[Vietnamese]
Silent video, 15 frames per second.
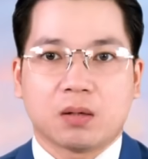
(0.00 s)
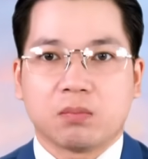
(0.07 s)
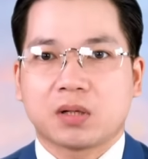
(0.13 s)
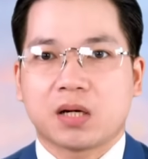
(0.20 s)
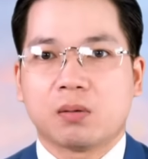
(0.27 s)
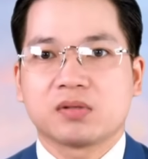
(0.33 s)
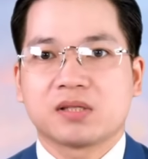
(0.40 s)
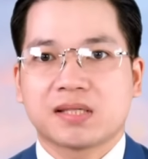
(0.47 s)
tổng
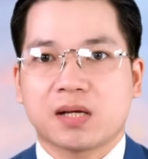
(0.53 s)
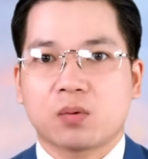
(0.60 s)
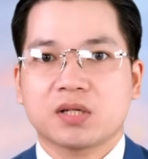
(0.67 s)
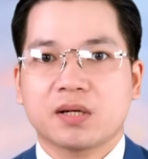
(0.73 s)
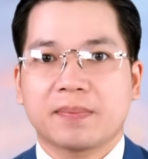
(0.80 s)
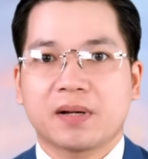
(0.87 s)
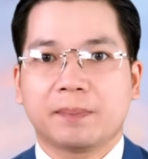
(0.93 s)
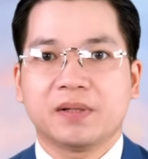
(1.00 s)
cộng sáu
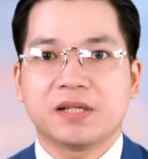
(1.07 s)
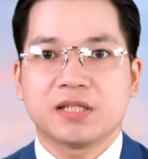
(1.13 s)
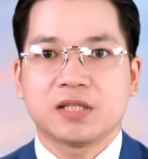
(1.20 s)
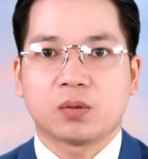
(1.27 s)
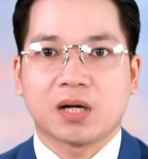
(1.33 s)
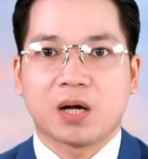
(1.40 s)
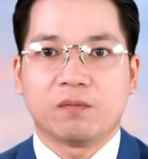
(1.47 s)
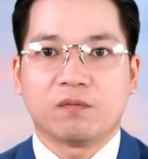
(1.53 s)
trăm năm mươi
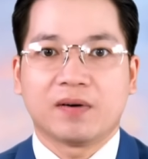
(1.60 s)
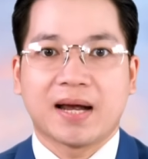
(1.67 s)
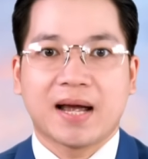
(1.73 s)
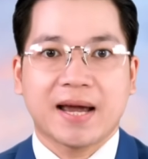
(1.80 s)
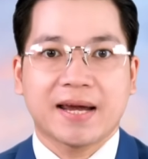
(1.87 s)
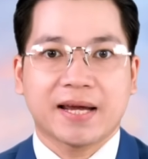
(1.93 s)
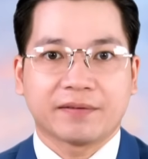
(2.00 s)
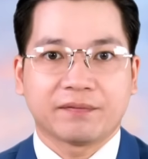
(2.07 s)
triệu đồng về
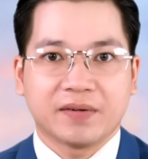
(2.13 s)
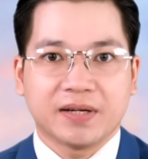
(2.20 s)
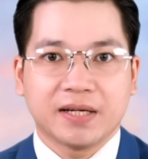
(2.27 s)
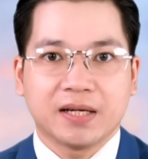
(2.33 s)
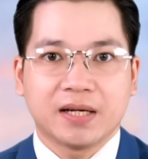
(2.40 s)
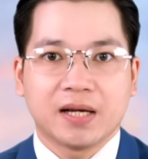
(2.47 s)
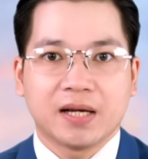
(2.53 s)
hai hành vi,